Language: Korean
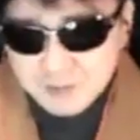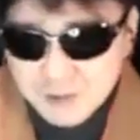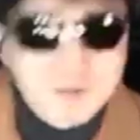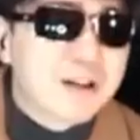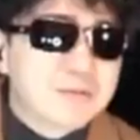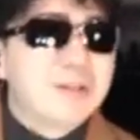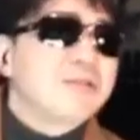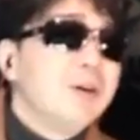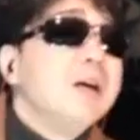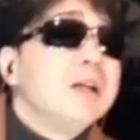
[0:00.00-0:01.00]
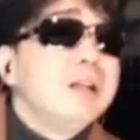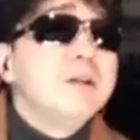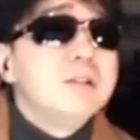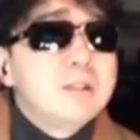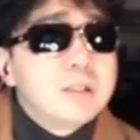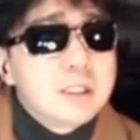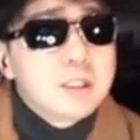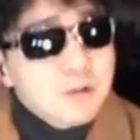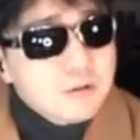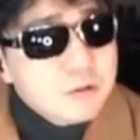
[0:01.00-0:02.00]
뭐 숫기가 없어갖고 뭐 이러면은
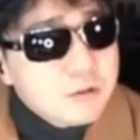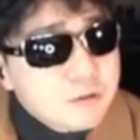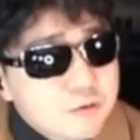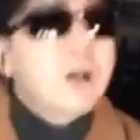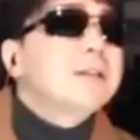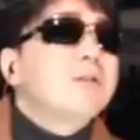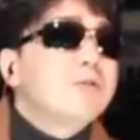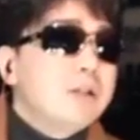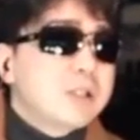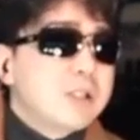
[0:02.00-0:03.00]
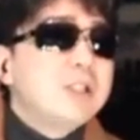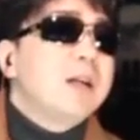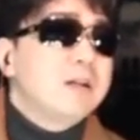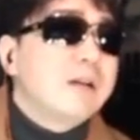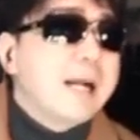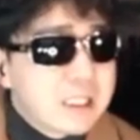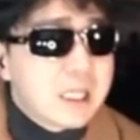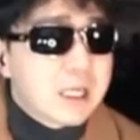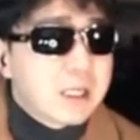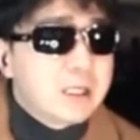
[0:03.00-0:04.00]
이걸 누가 들어도 이건 거짓말이라는 걸
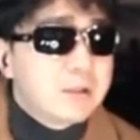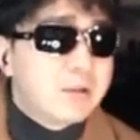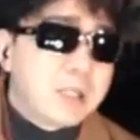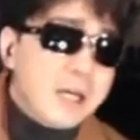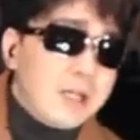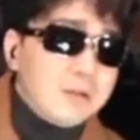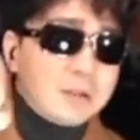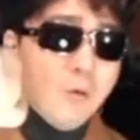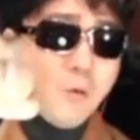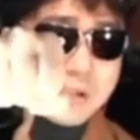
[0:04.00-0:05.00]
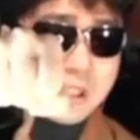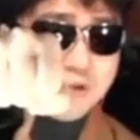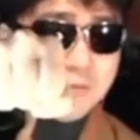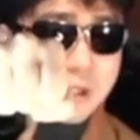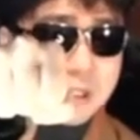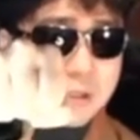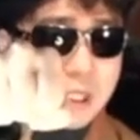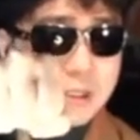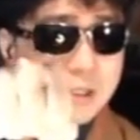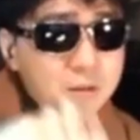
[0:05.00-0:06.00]
알잖아. 또 나의 이런 그 옹골찬
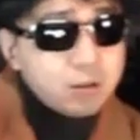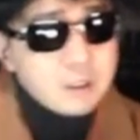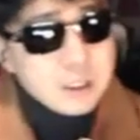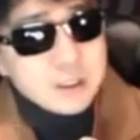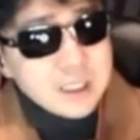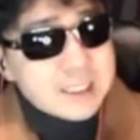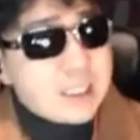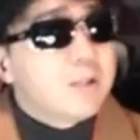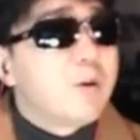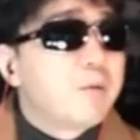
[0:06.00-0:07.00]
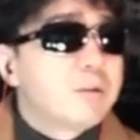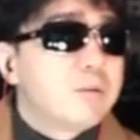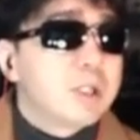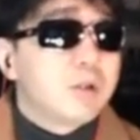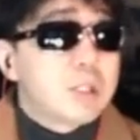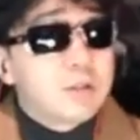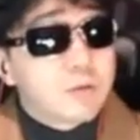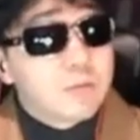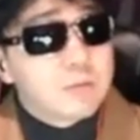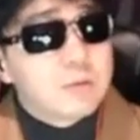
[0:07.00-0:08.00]
주먹이라던가 또 자세 이런 거만 보더라도 야, 쟤는
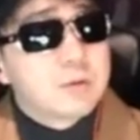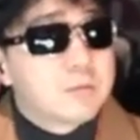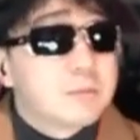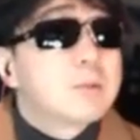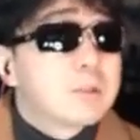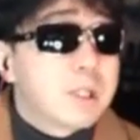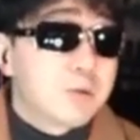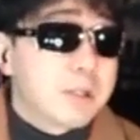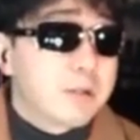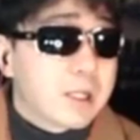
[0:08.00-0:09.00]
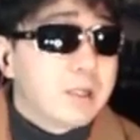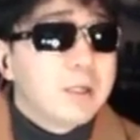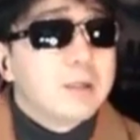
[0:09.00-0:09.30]
조금 좀 싸움 좀 했던 애다.